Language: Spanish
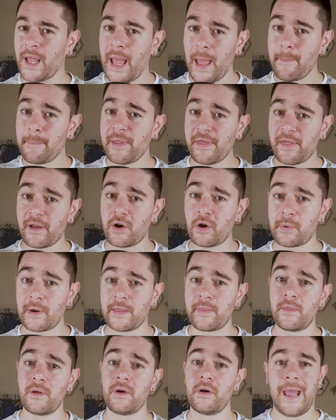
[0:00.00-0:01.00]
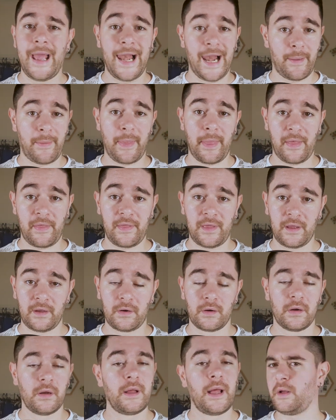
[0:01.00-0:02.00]
empieza cobrando en la banda
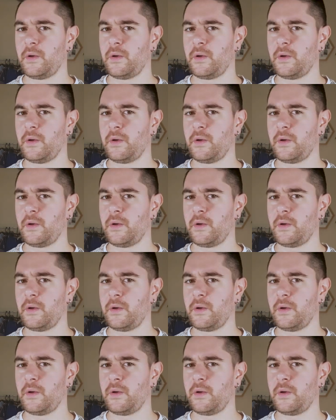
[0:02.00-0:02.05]
5,